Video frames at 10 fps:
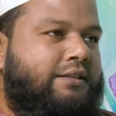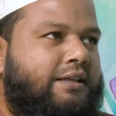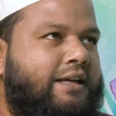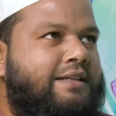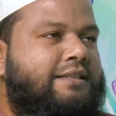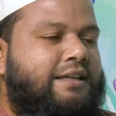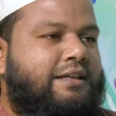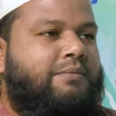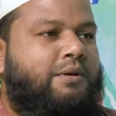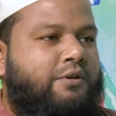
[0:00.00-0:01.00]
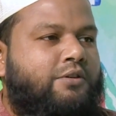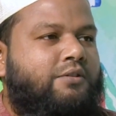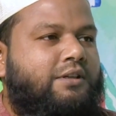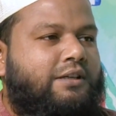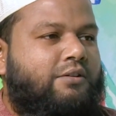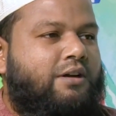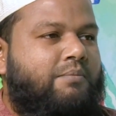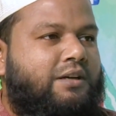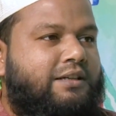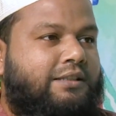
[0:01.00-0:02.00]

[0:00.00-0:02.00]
যে এই স্কিলটা ব্যবহার করে কেন আমরা